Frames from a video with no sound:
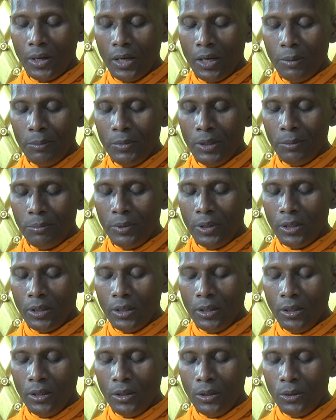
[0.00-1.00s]
আমি
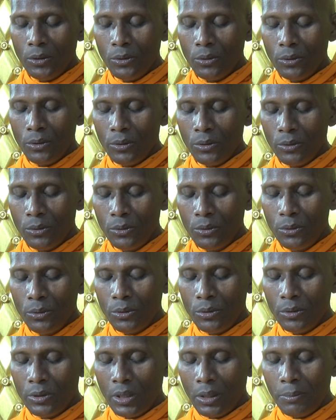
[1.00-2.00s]
আপনাকে
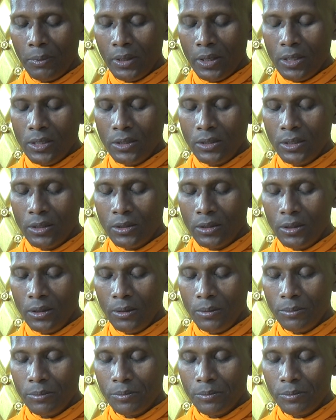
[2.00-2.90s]
দুটো রেফারেন্স দিচ্ছি